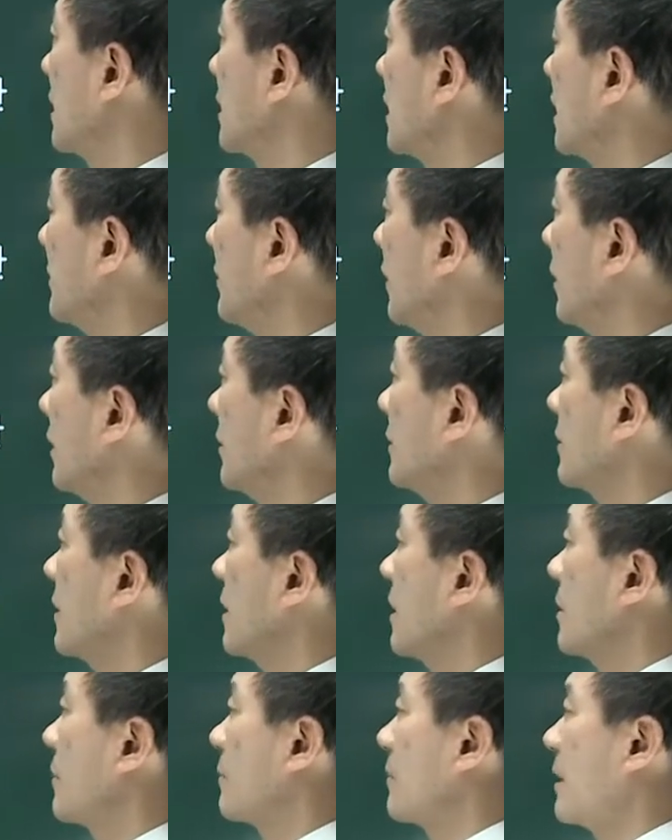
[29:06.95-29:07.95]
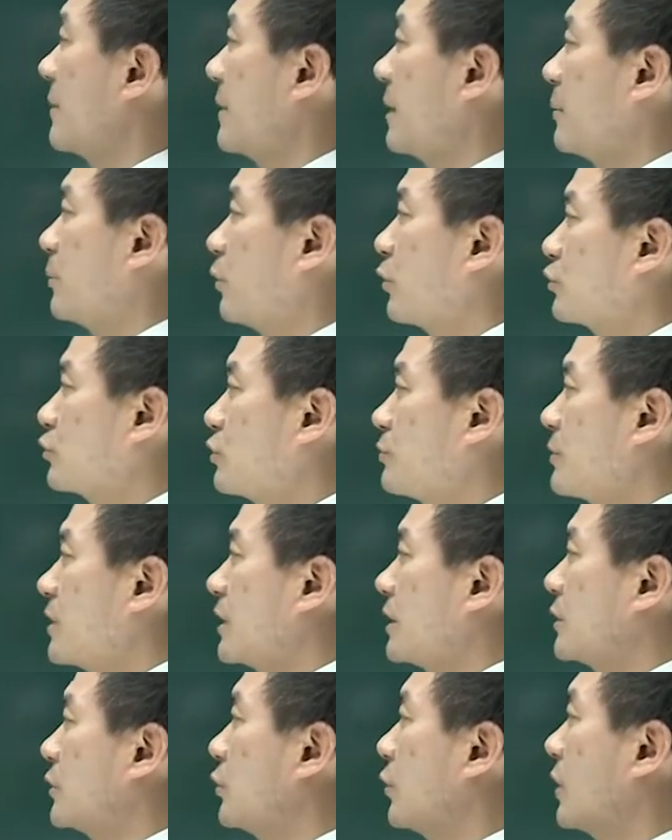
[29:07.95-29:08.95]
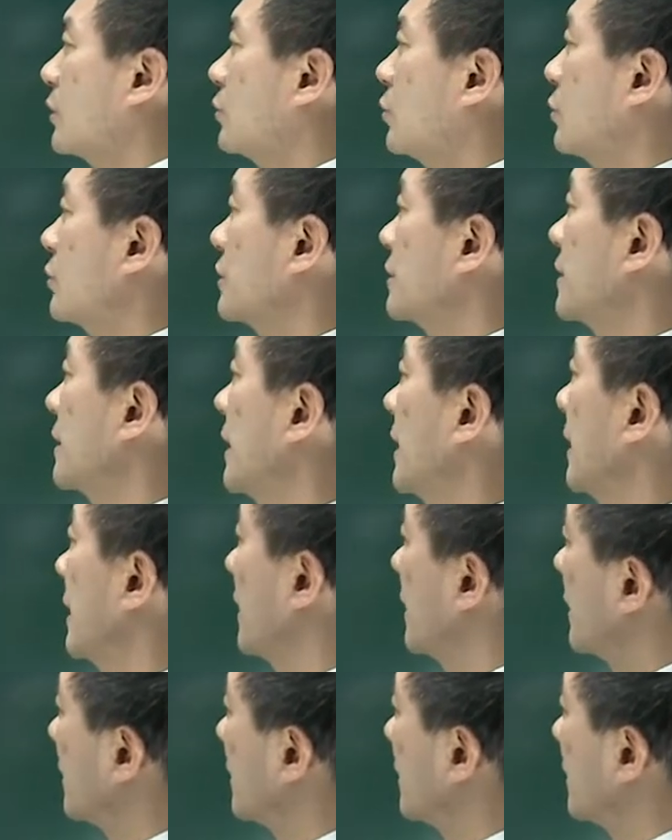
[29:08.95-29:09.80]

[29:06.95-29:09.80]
2번, 매매 목적물 인도와 동시에